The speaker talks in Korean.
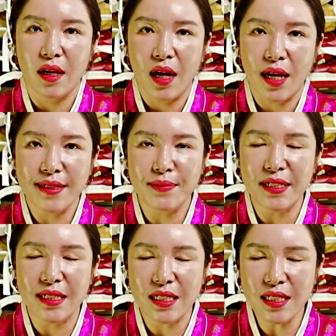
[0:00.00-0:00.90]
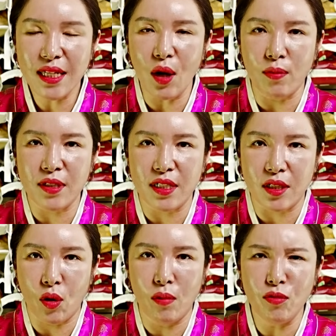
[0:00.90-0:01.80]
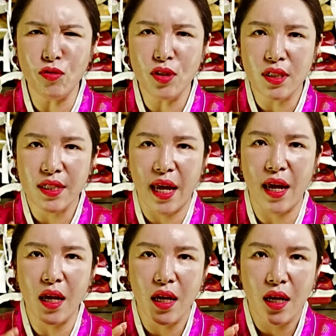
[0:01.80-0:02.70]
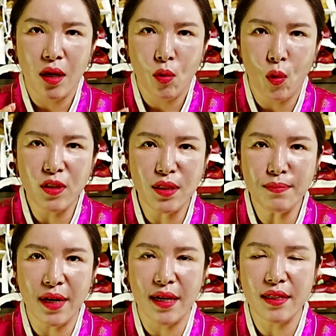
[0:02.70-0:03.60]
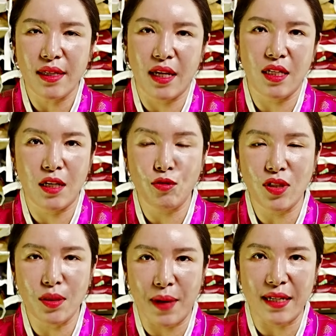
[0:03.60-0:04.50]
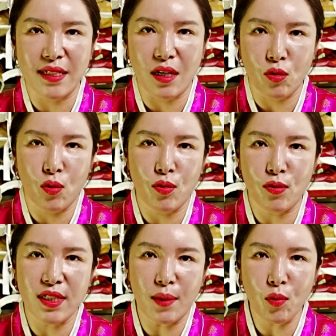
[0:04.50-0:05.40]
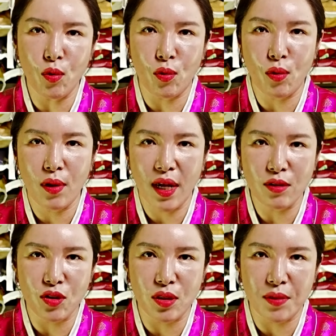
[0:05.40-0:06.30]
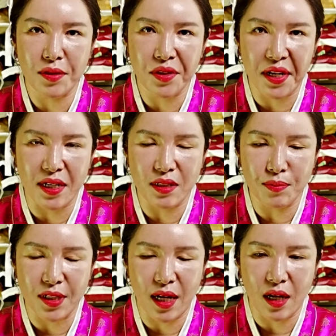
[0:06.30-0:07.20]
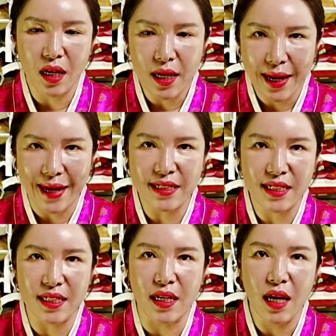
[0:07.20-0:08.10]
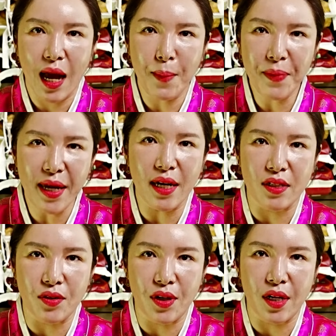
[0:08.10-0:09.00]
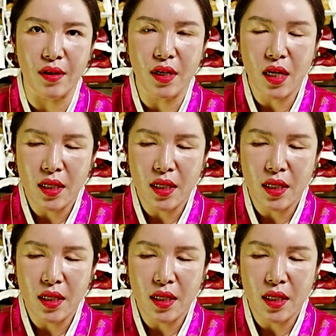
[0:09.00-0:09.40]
하지만 쓸데없이 너무 내 고집만 내세우지 말자. 이것도 참고로 해두시면 되겠습니다. 같이 함께 가는 거예요.